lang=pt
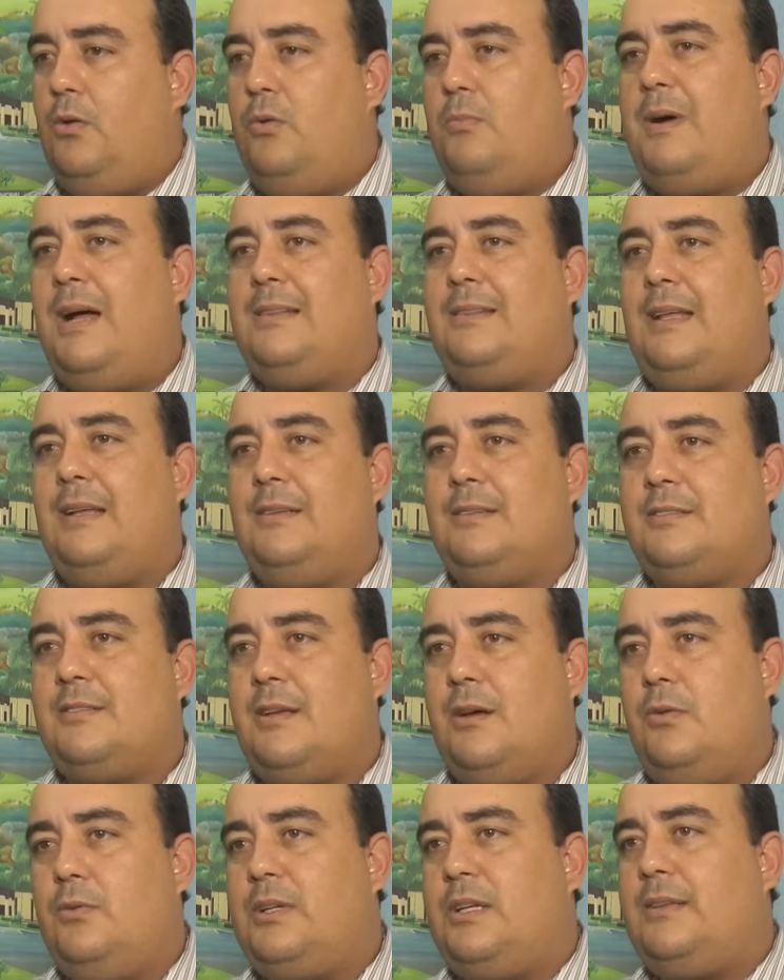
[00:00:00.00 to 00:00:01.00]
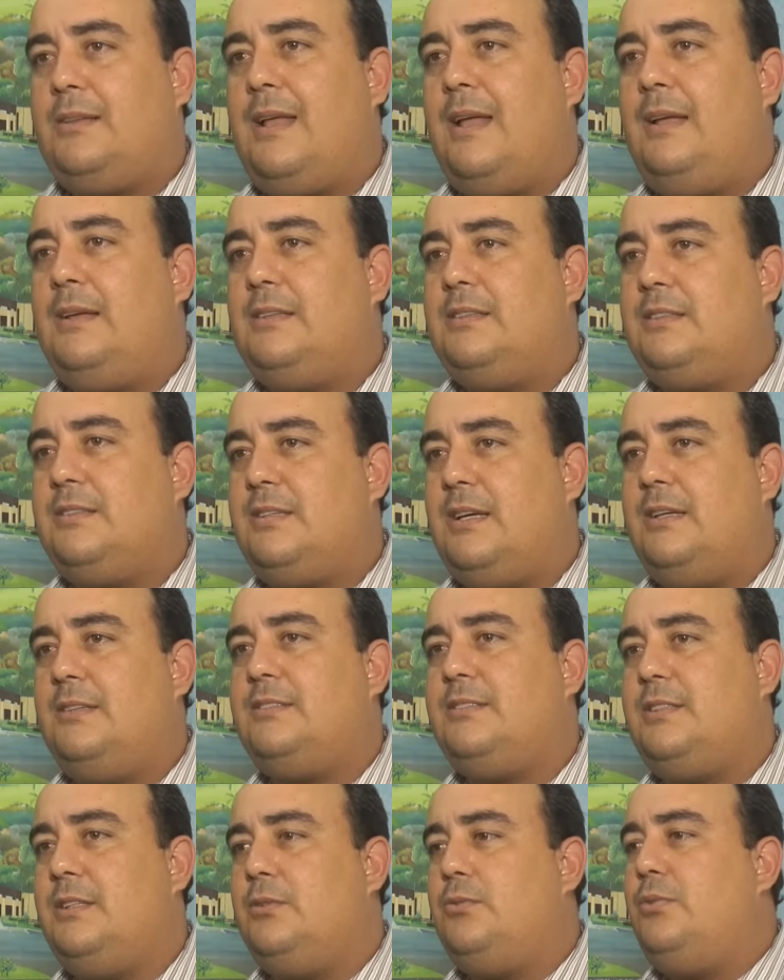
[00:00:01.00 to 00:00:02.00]
uma tensão que tem que ser
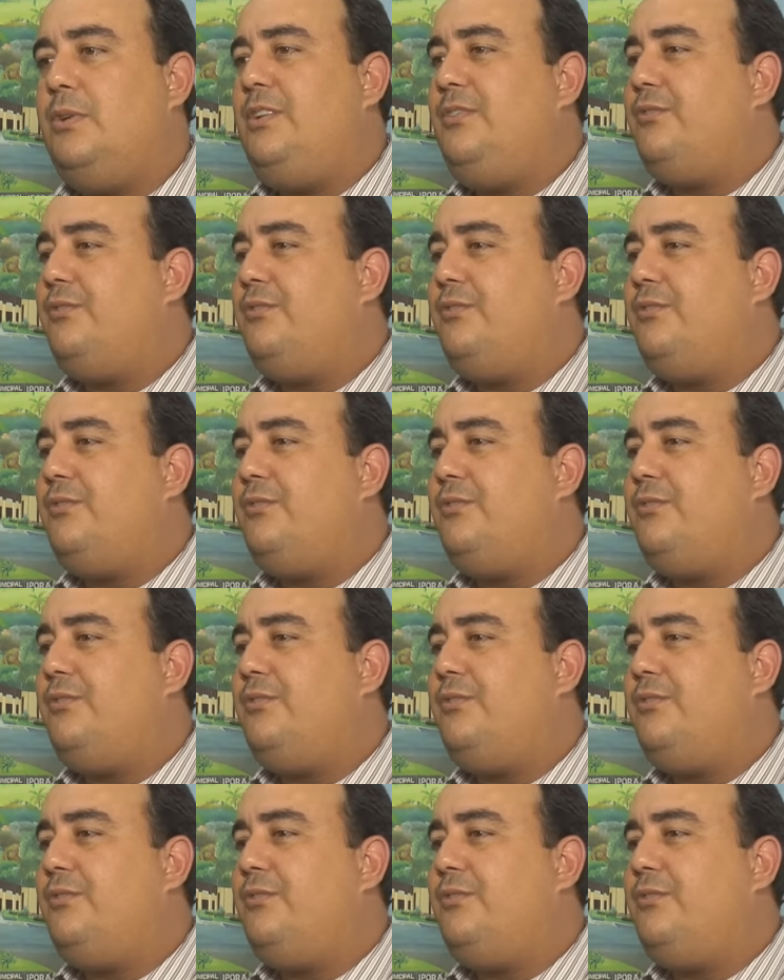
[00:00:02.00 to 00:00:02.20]
sido